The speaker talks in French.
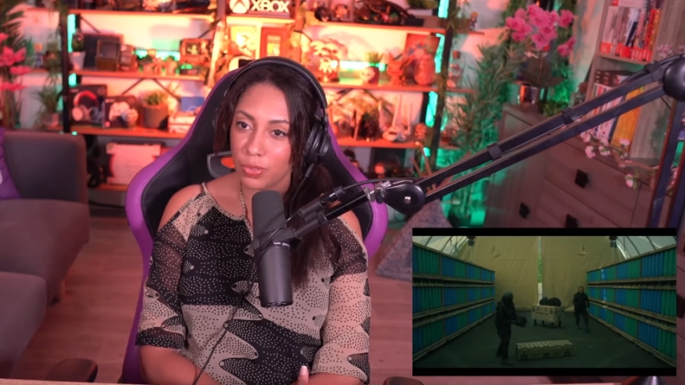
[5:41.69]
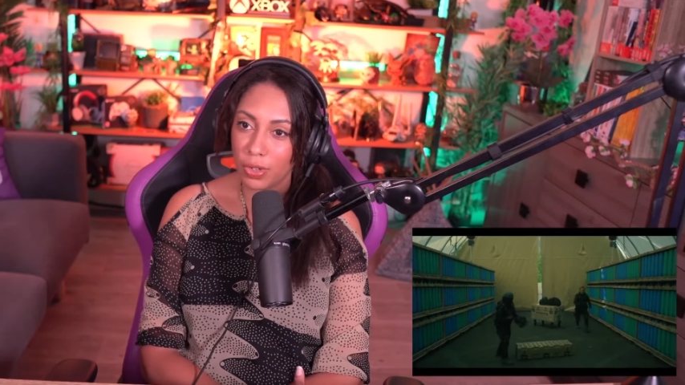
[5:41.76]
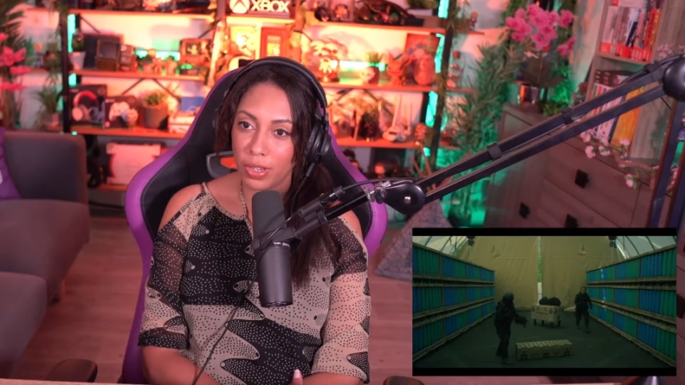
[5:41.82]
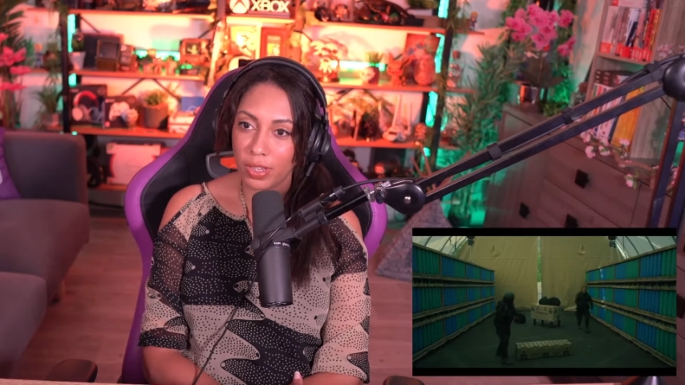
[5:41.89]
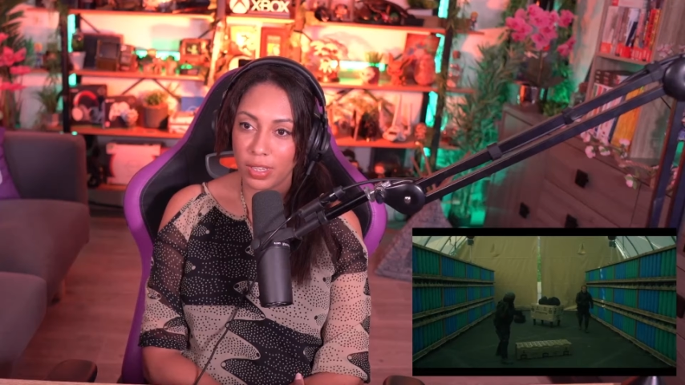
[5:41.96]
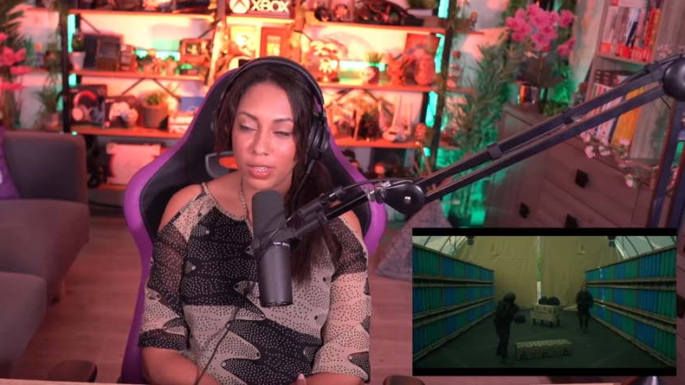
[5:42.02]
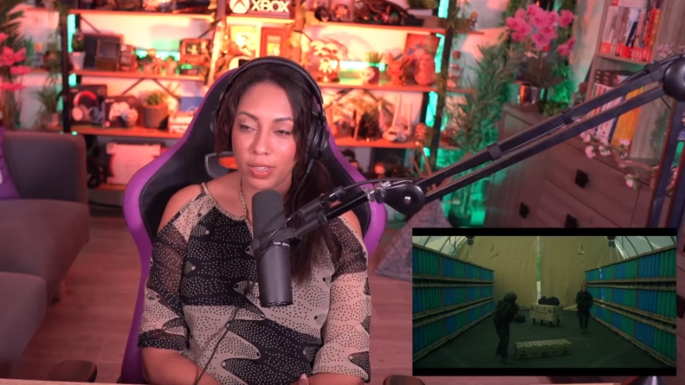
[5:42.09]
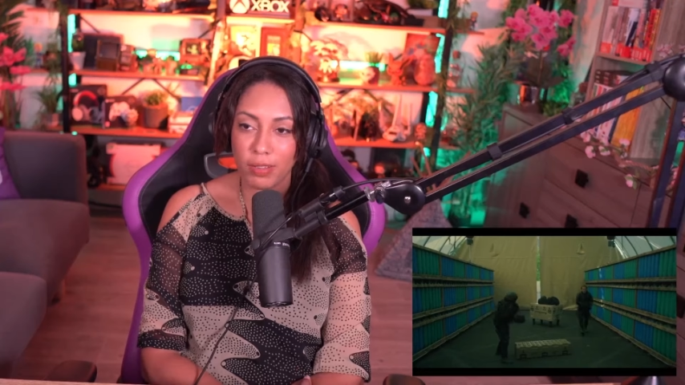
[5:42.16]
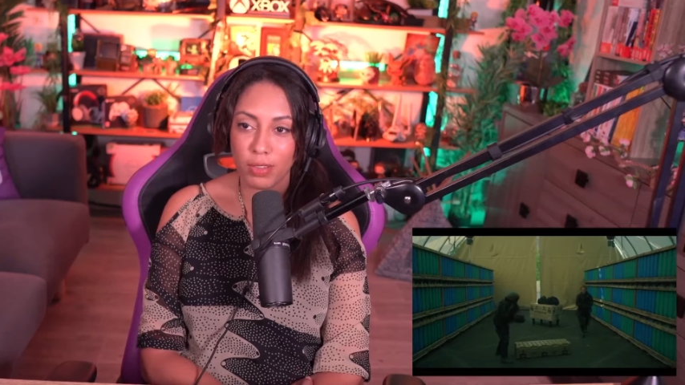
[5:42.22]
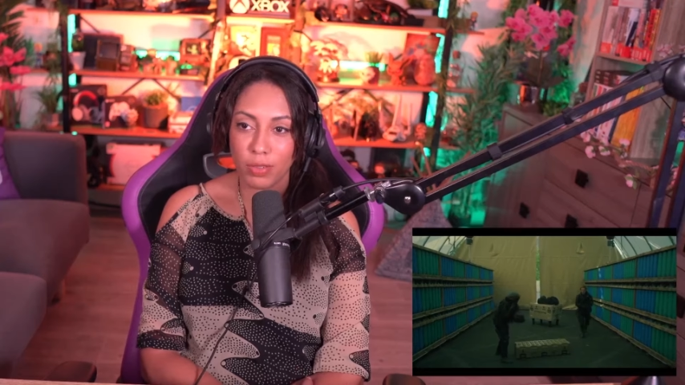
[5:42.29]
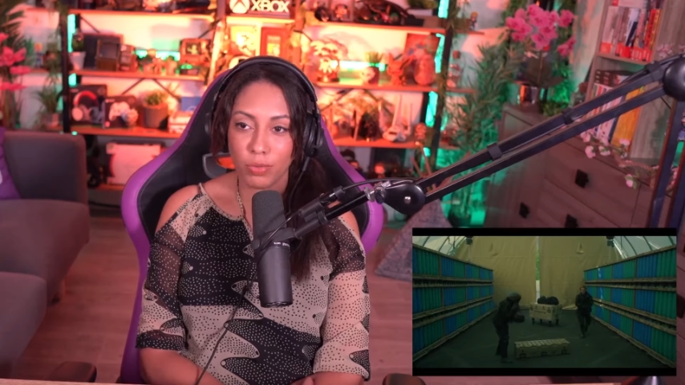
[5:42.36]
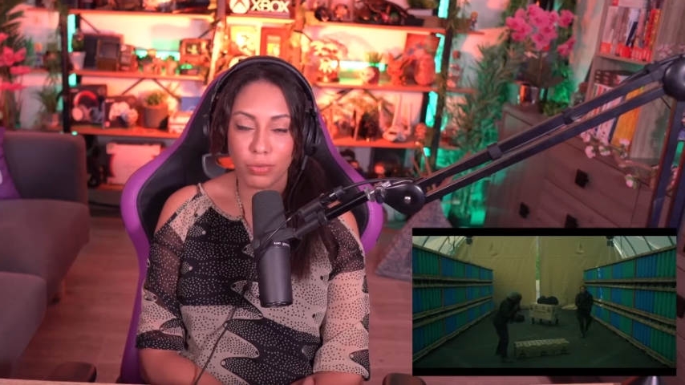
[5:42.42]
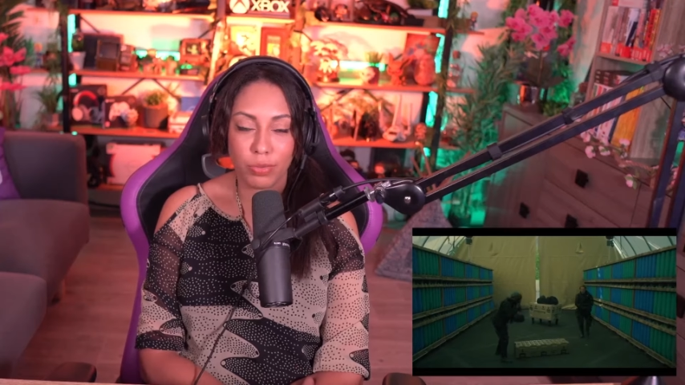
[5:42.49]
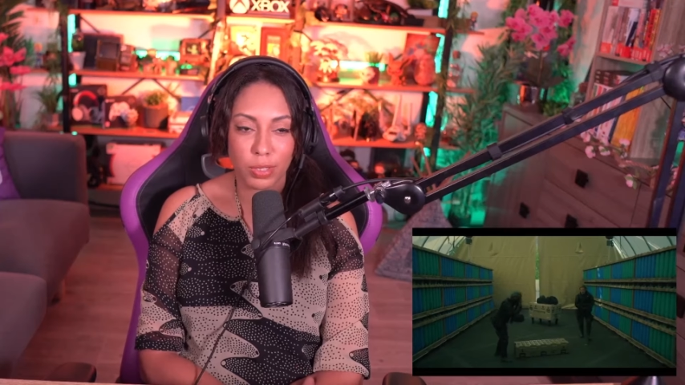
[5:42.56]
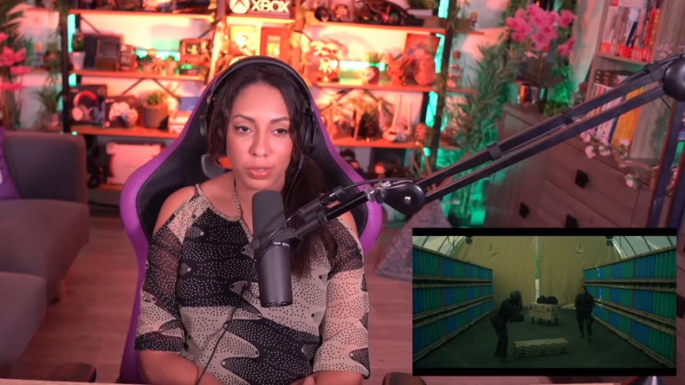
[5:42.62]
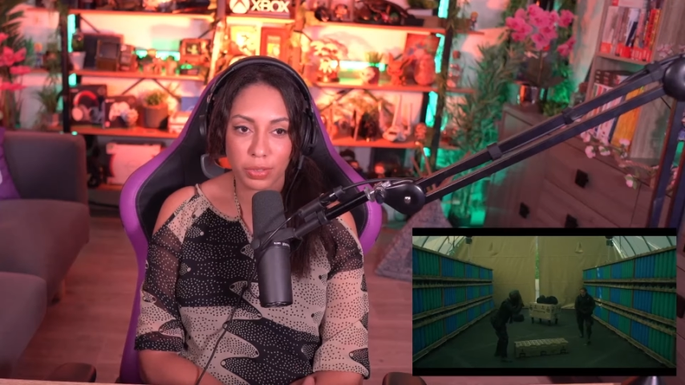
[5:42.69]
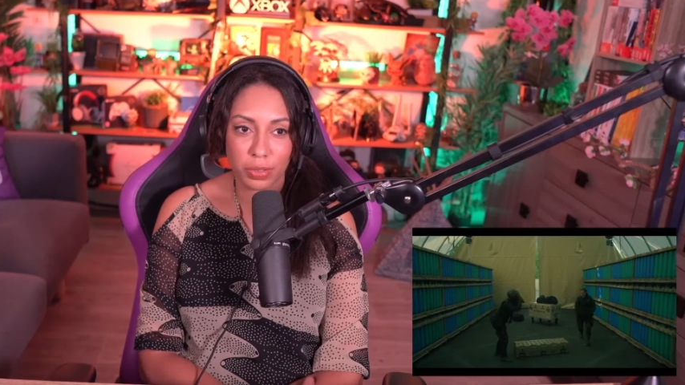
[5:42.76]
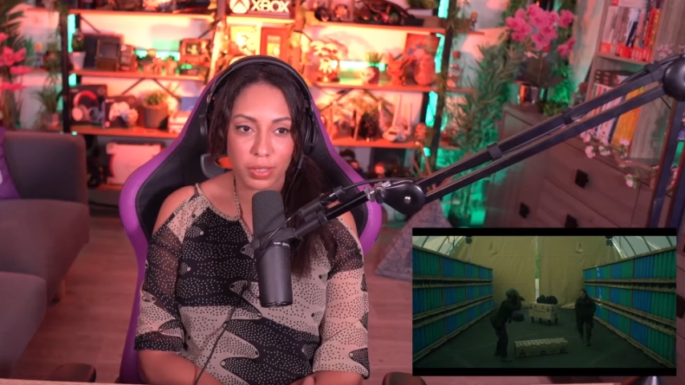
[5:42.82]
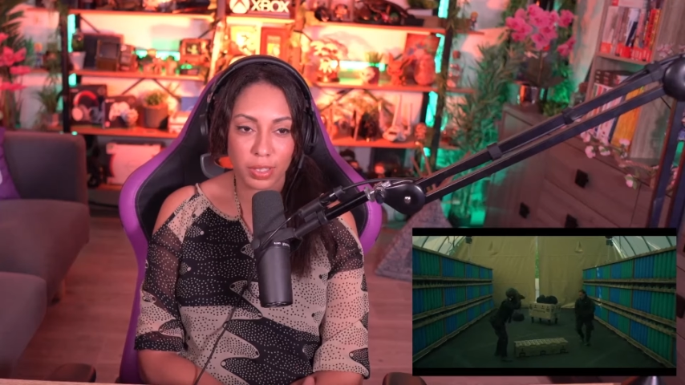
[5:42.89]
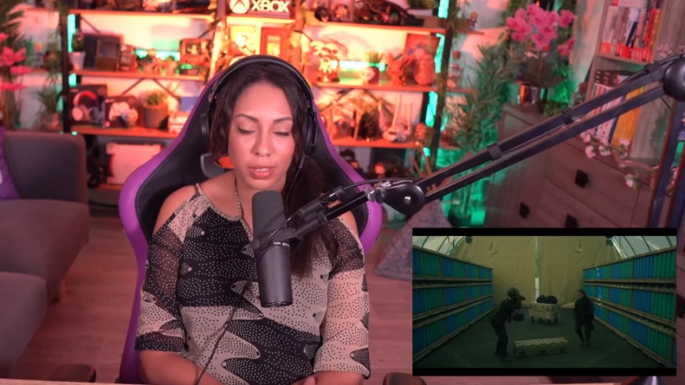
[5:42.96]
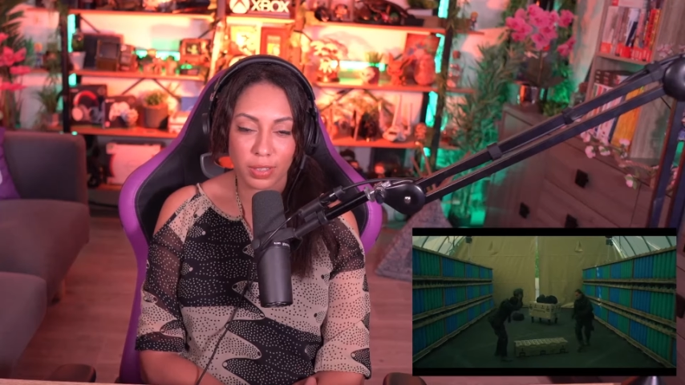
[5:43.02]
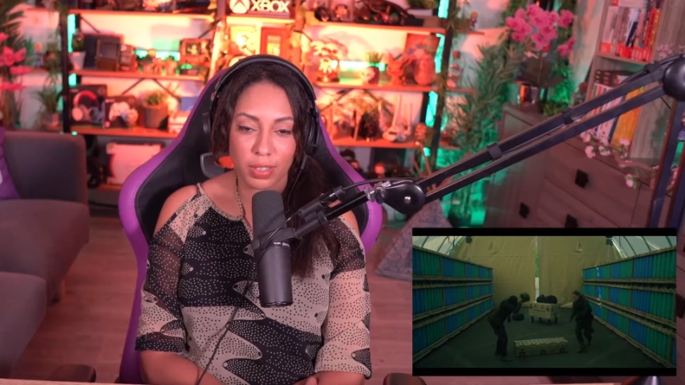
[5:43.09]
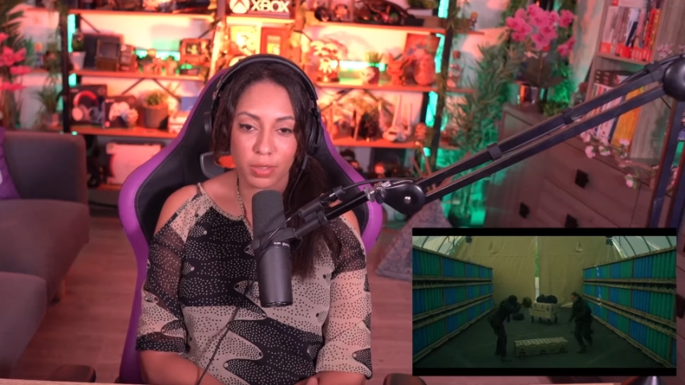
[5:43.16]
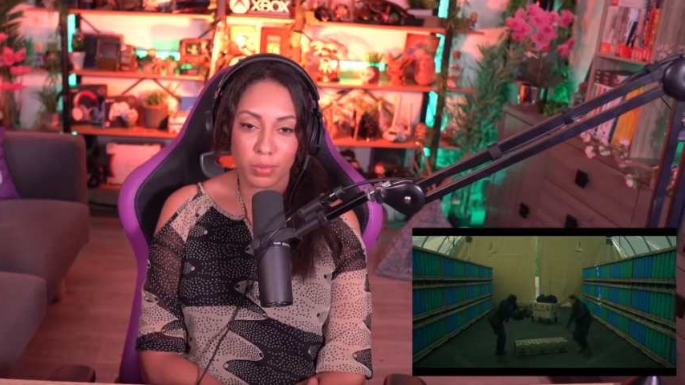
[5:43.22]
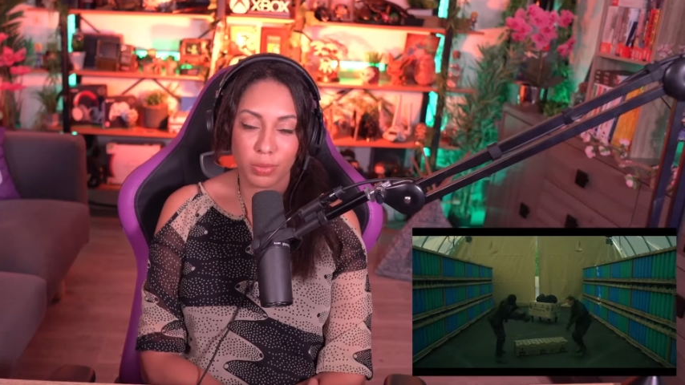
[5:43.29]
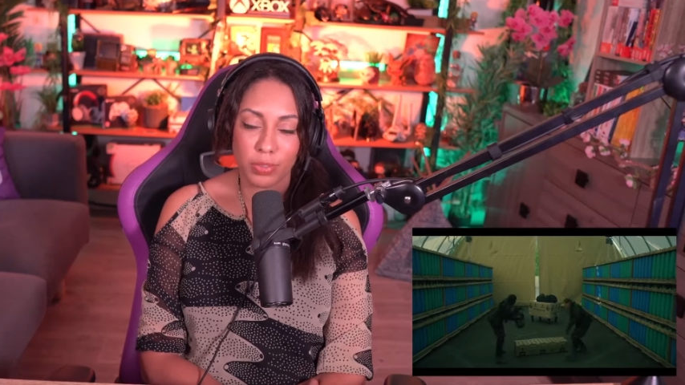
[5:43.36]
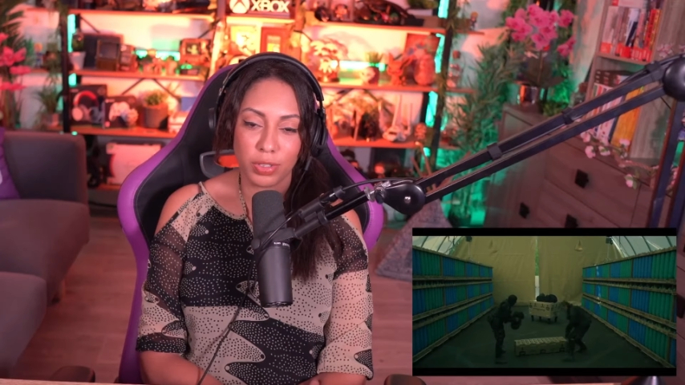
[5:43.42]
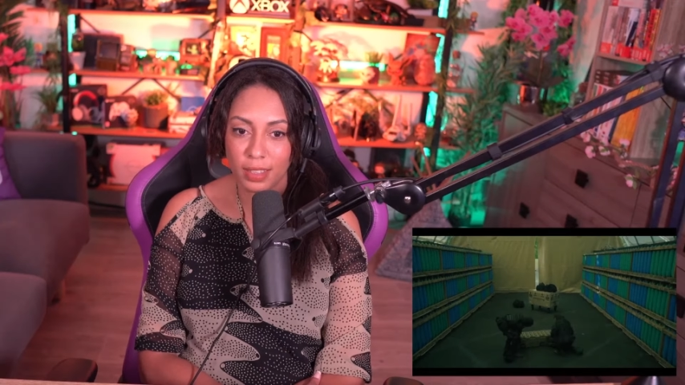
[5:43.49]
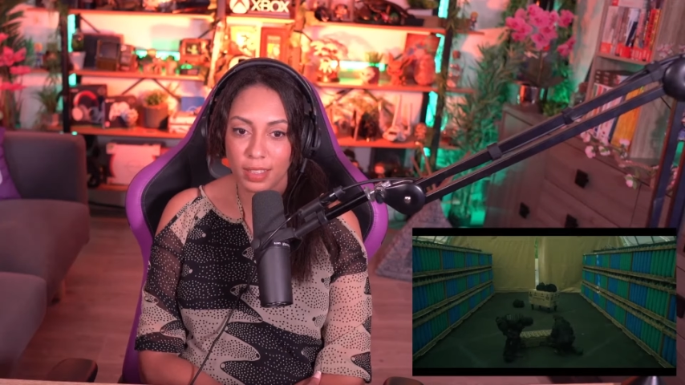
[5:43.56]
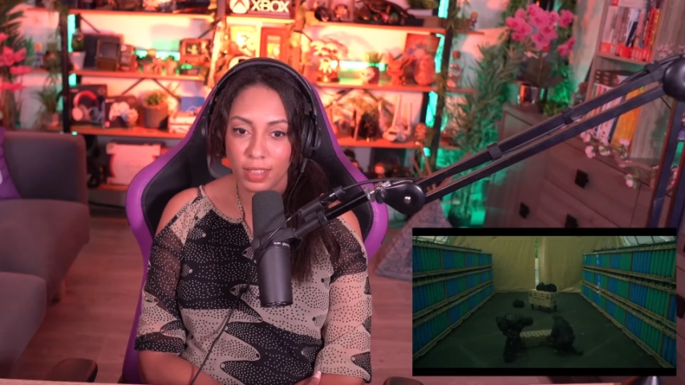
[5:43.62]
sans rien, avec tous les trucs euh,
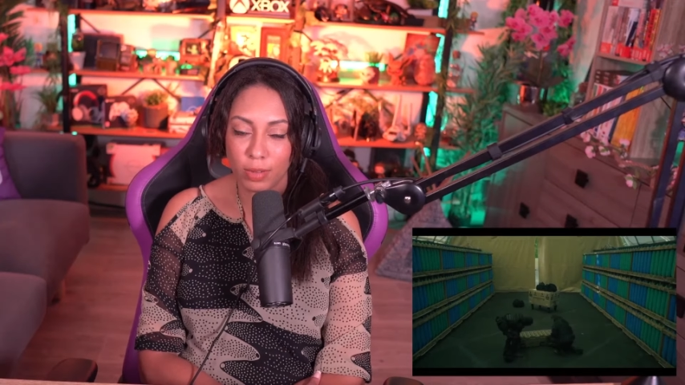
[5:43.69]
explosifs.